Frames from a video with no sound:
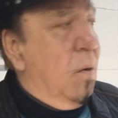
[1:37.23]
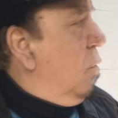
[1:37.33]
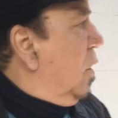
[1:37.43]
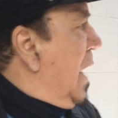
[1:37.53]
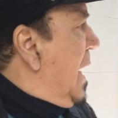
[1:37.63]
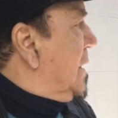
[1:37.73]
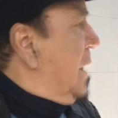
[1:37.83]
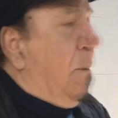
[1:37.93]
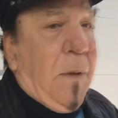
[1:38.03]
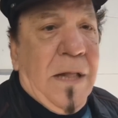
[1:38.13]
lo que hay que
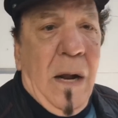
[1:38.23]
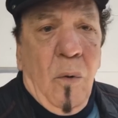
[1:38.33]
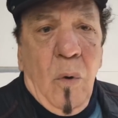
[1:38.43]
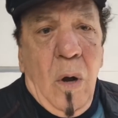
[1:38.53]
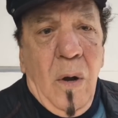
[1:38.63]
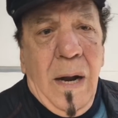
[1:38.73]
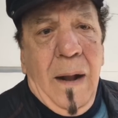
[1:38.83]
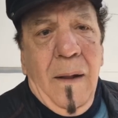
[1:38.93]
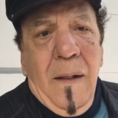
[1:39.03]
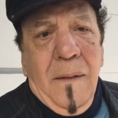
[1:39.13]
hacer es espectáculo
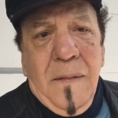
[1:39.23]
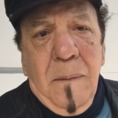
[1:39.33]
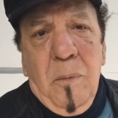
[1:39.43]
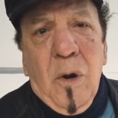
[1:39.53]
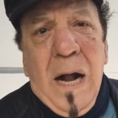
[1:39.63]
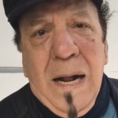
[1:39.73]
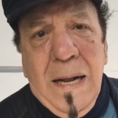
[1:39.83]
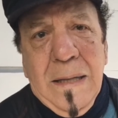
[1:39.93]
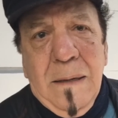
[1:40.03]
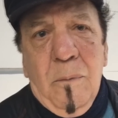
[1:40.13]
ahora de poca
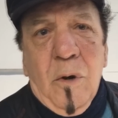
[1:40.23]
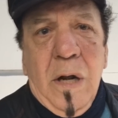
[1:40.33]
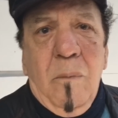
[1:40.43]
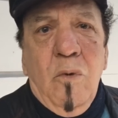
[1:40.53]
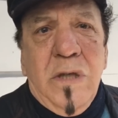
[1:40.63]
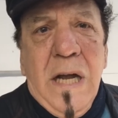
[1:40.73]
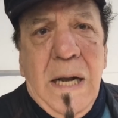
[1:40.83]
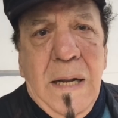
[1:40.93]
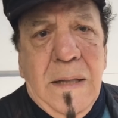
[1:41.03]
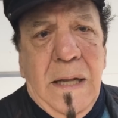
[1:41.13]
gente, porque mucha
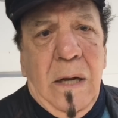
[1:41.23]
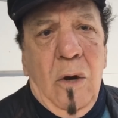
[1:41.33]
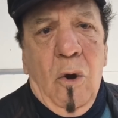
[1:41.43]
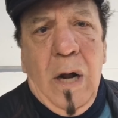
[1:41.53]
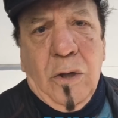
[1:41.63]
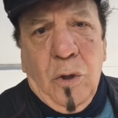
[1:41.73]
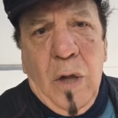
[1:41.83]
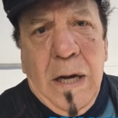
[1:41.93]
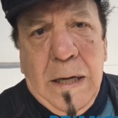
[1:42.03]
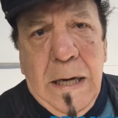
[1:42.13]
gente, los gastos
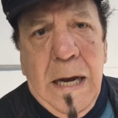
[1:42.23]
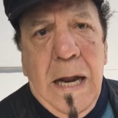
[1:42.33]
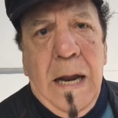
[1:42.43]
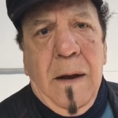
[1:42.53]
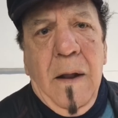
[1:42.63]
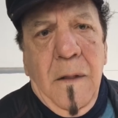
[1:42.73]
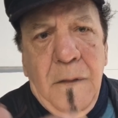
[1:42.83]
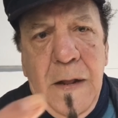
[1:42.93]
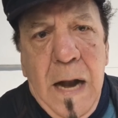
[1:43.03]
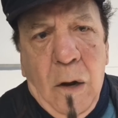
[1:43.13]
de alquiler,
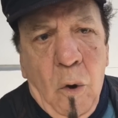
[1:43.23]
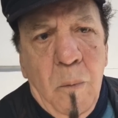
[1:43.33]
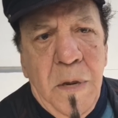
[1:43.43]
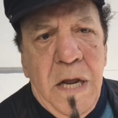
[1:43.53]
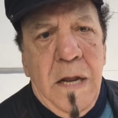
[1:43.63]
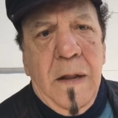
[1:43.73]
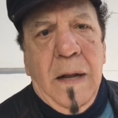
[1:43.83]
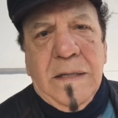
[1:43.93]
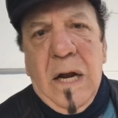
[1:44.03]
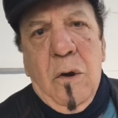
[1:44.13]
de la
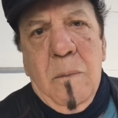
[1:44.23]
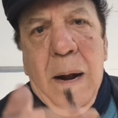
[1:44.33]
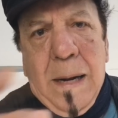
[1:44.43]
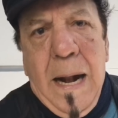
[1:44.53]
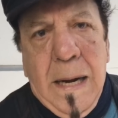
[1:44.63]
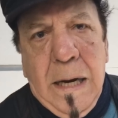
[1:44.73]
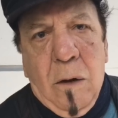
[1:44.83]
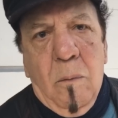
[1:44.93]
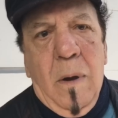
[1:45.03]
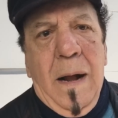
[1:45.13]
comida, ya no hay más
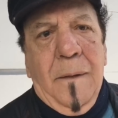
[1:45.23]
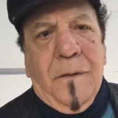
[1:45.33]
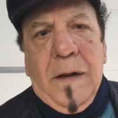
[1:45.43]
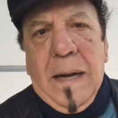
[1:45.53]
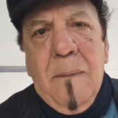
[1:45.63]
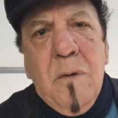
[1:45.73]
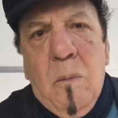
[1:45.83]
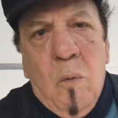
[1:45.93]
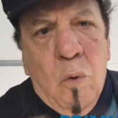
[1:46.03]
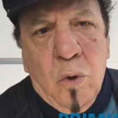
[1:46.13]
canje como antes,
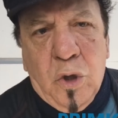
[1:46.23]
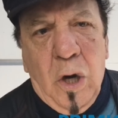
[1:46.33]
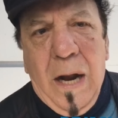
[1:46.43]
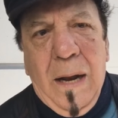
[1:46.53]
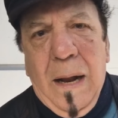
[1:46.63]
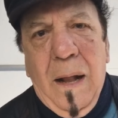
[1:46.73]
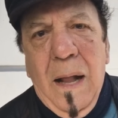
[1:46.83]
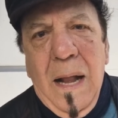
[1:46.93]
cambió mucho Lala.